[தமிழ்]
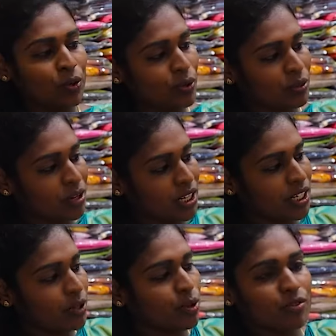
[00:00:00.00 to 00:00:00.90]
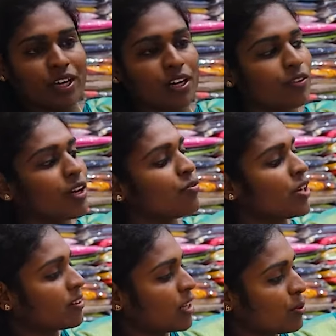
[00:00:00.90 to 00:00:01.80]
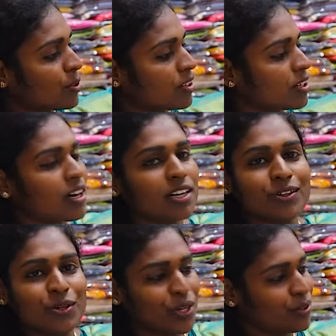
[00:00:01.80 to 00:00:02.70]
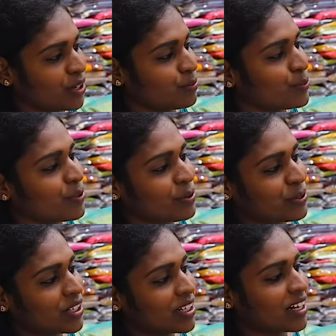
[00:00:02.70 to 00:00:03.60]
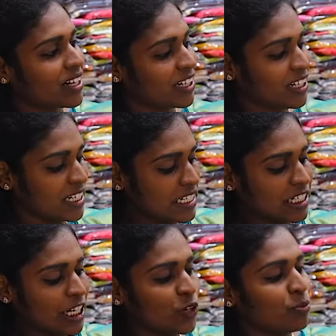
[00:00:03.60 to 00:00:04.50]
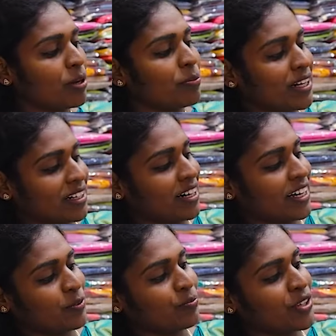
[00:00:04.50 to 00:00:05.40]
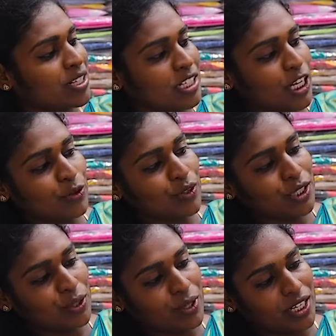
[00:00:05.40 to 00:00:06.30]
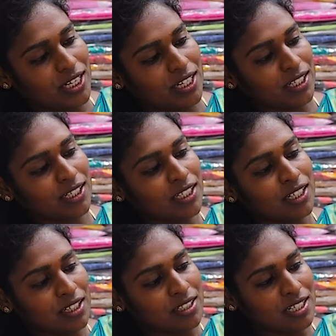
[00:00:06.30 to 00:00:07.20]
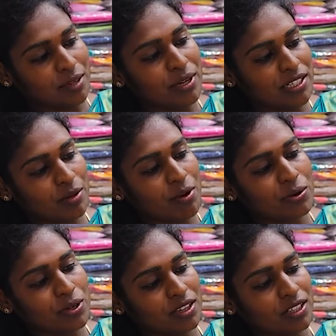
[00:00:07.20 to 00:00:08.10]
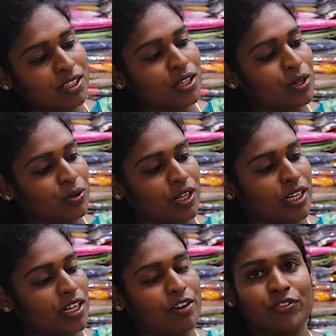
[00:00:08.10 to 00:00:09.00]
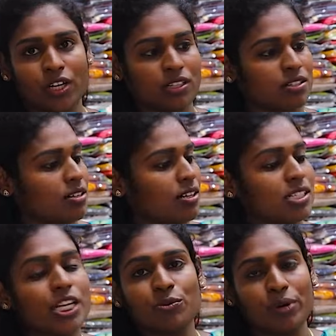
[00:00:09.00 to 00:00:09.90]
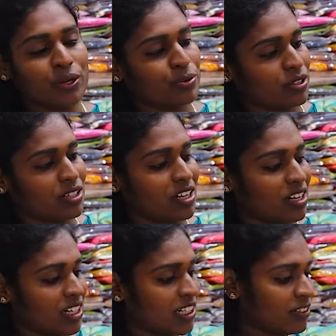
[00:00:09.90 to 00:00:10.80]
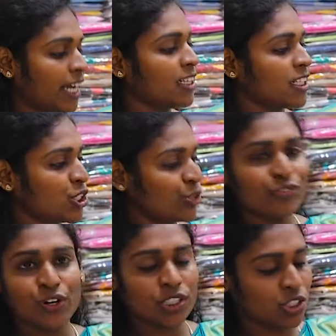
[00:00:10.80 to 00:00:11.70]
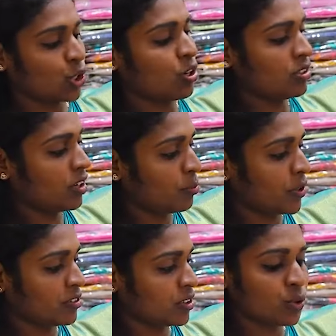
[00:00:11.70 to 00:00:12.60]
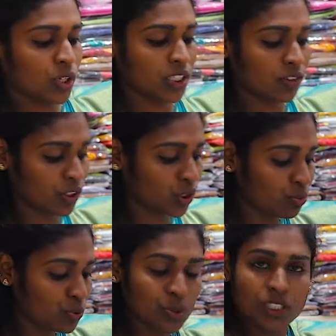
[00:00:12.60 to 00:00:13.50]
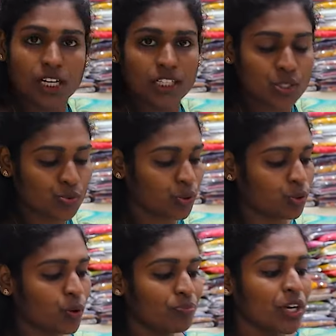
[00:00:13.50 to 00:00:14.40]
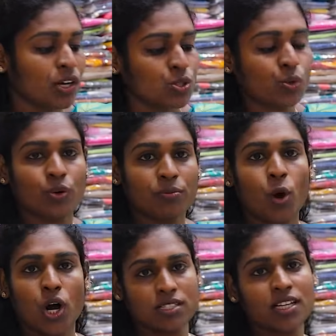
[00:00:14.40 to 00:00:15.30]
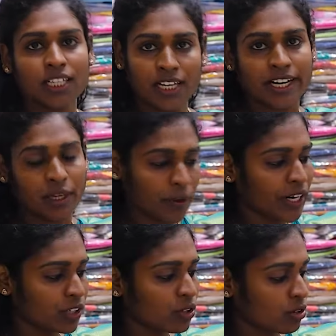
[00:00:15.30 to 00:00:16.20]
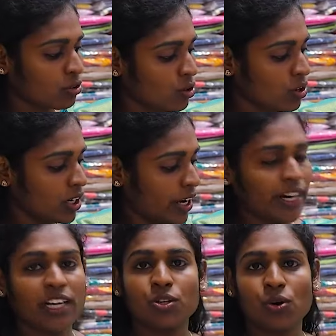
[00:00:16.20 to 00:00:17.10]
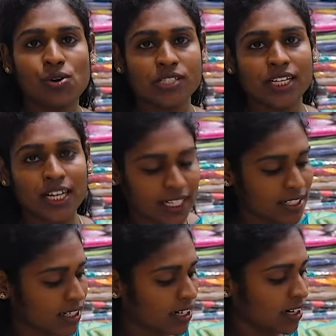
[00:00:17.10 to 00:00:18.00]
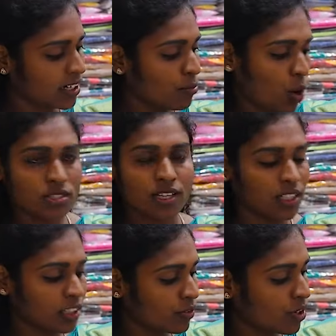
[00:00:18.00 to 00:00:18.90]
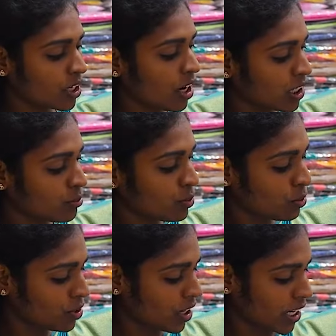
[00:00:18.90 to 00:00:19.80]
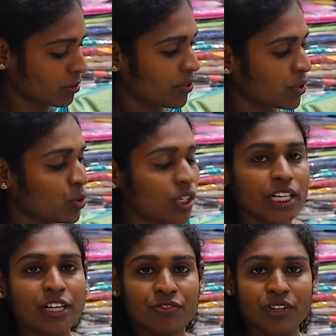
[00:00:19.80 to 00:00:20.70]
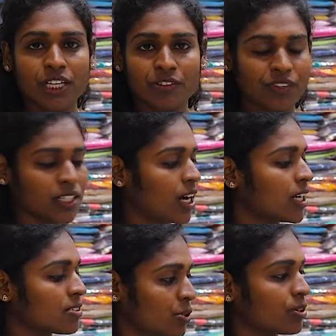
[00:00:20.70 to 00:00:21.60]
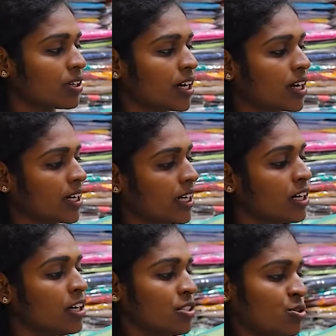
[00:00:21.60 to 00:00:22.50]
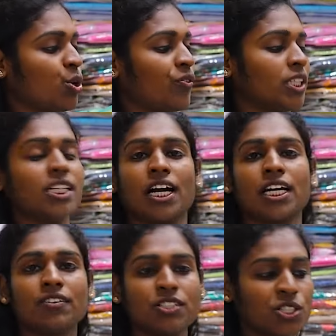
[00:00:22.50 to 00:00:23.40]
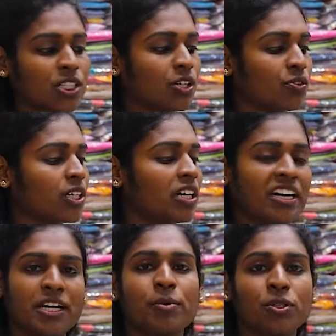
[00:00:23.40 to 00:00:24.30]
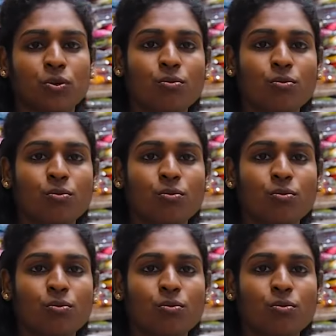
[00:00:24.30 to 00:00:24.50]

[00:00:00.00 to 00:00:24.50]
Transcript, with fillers: ஒரு மாதிரி ஒரு வேவ் வேவ் லென்த்தாக கொடுத்துருக்காங்க குட்டி குட்டி பூவாக கொடுத்துருக்காங்க ஸ்லீவுமே பாருங்களேன் ஸ்லீவ் வந்து ஒரு ஸ்டெப் பை ஸ்டெப்பாக கொடுத்து ஒரு கஃப்டான் ஸ்லீவ் மாதிரி கொடுத்துருக்காங்க இந்த ஷிஃபான் ஷார்ட் டாப்பில் வந்து உங்களுக்கு வந்து மூணு கலர்ஸ் வரும் ஸோ ஒரு பாக்ஸாக தான் கண்டிப்பாக எடுக்கணும் ஏன்னா இது ஹோல்சேல் கடைன்றனால பாக்ஸாக தான் தருவாங்க அந்த மூணு கலருமே வந்து உங்களுக்கு டிஃப்ரெண்ட் டிஃப்ரெண்ட் கலர்ஸ் கொடுக்குறாங்க ஸோ வந்து கடை வச்சுருக்கவங்க கண்டிப்பாக இந்த